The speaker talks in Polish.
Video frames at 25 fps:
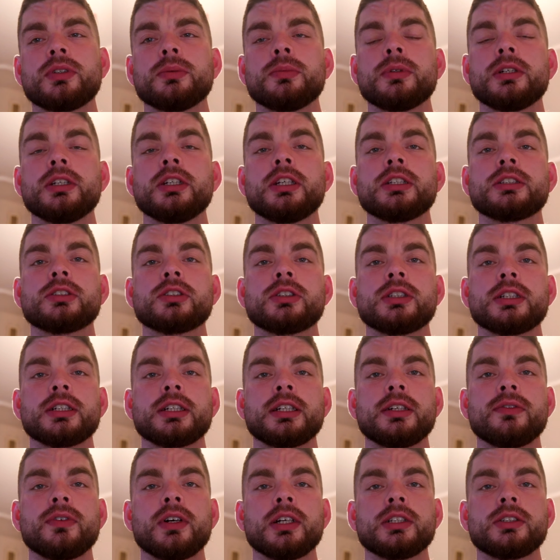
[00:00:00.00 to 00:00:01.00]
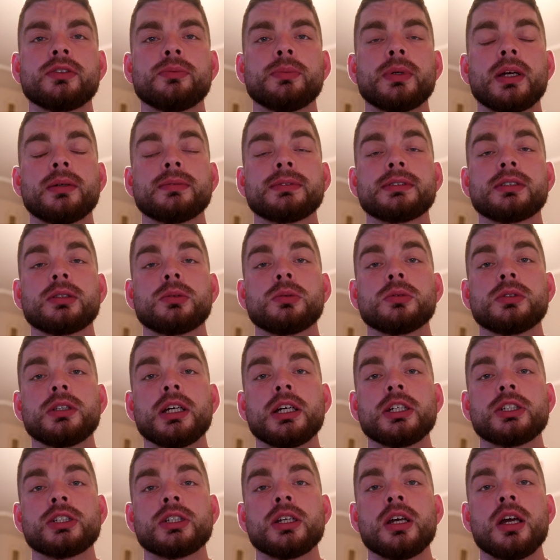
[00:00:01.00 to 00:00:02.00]
w tym rynie coś nagrywać, w Toku
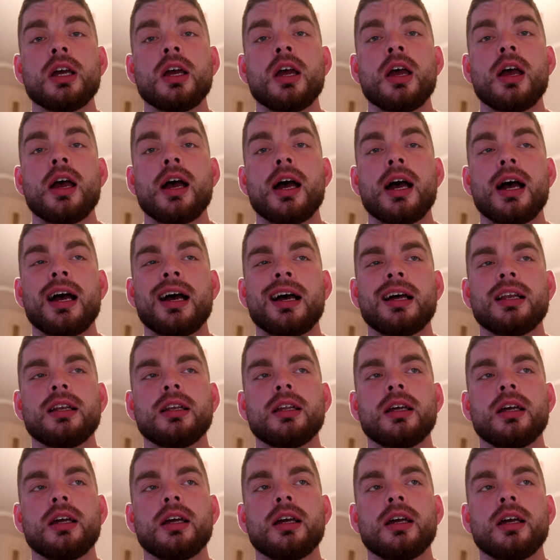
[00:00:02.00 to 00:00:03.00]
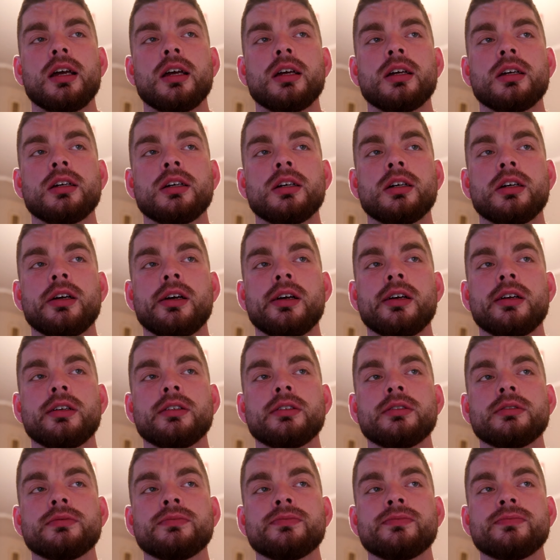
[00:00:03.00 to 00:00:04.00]
też, ale
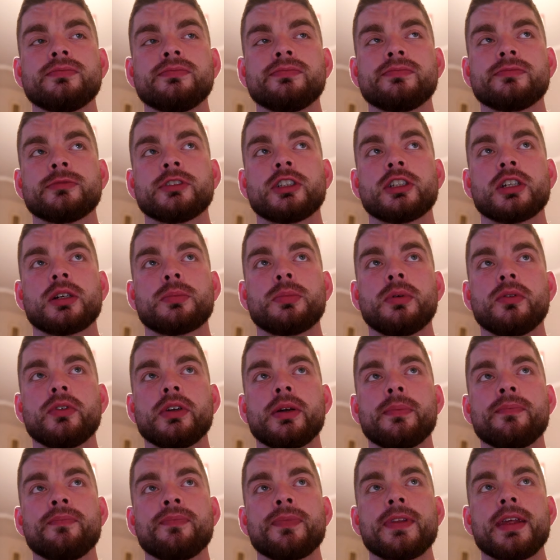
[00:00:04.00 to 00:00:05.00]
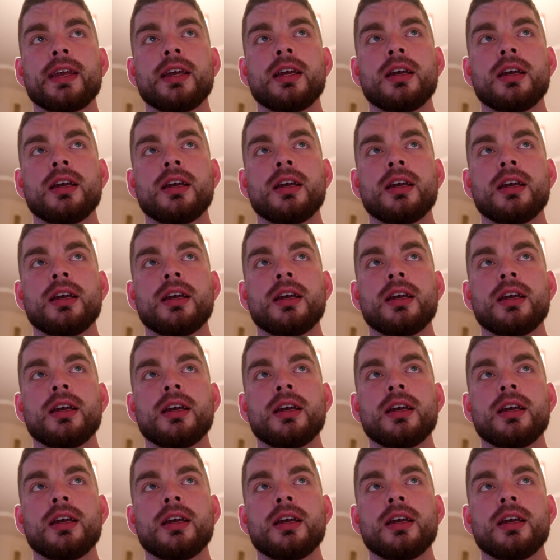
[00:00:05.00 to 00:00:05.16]
że tak powiem